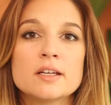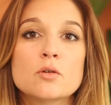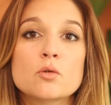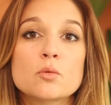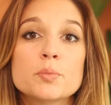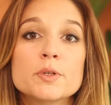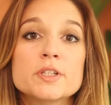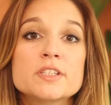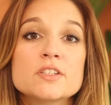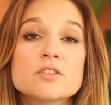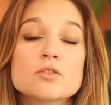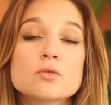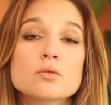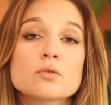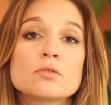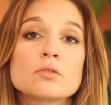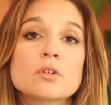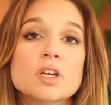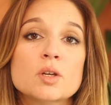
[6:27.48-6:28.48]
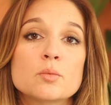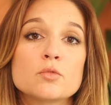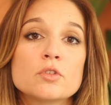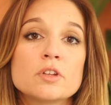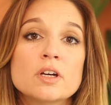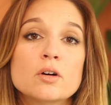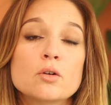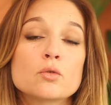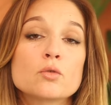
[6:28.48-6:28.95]
Les compétitions ne
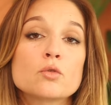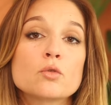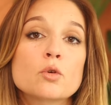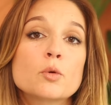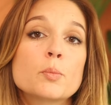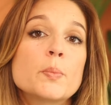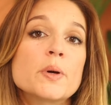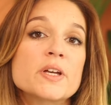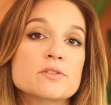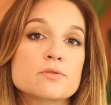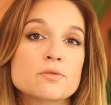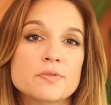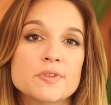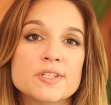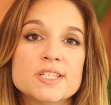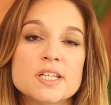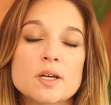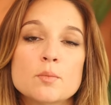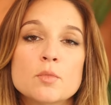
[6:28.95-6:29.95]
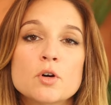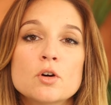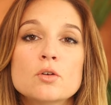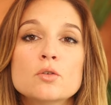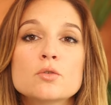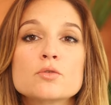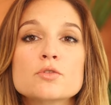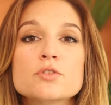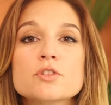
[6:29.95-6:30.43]
rémunérant donc pas
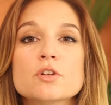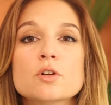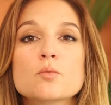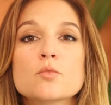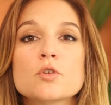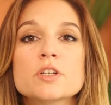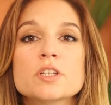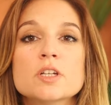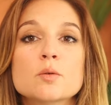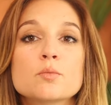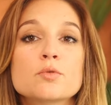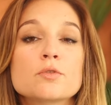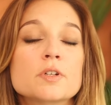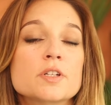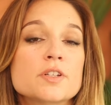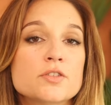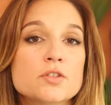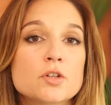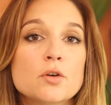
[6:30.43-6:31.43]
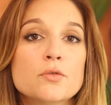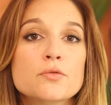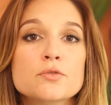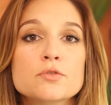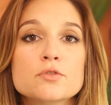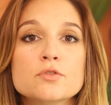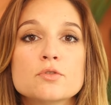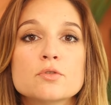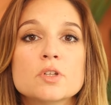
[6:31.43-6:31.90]
suffisamment, le seul moyen pour les
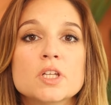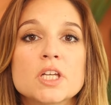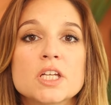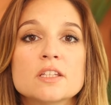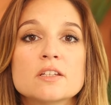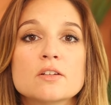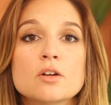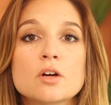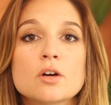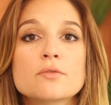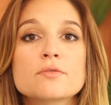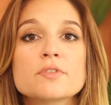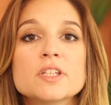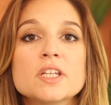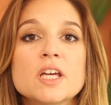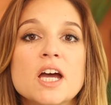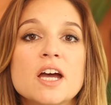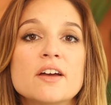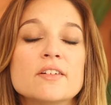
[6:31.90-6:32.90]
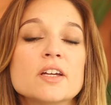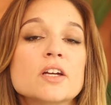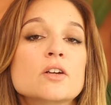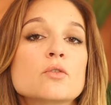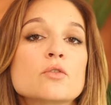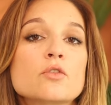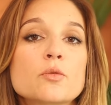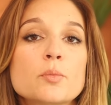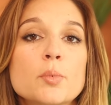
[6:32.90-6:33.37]
surfeuses de gagner leur vie
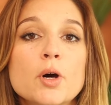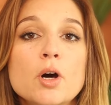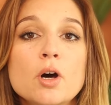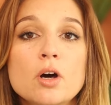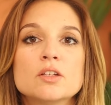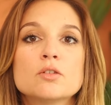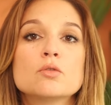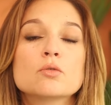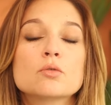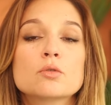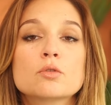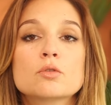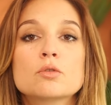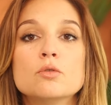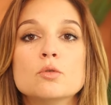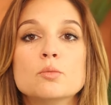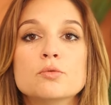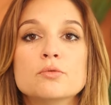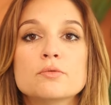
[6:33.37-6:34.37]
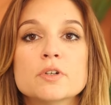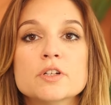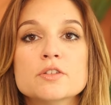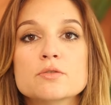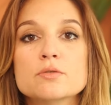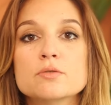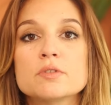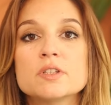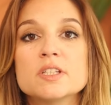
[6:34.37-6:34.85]
avec le sport, et donc de
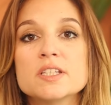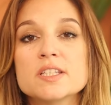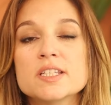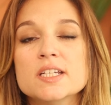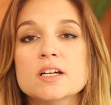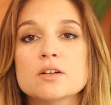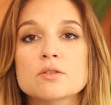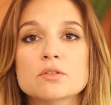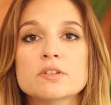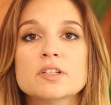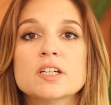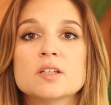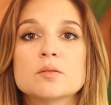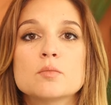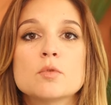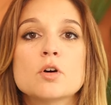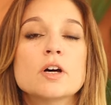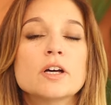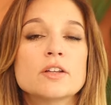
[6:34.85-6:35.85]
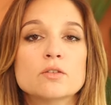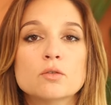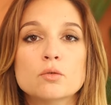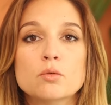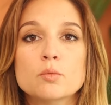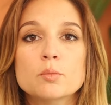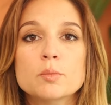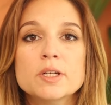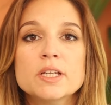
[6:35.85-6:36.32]
pouvoir se dédier à l'entraînement à
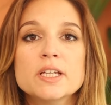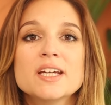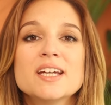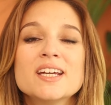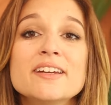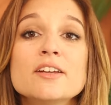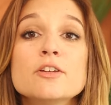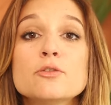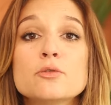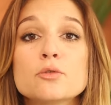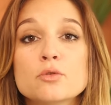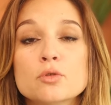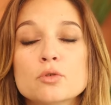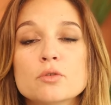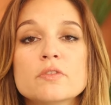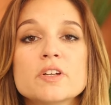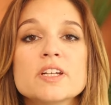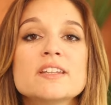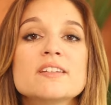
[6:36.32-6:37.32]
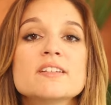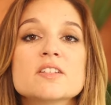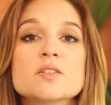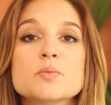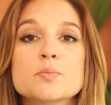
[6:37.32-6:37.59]
temps complet, est de trouver des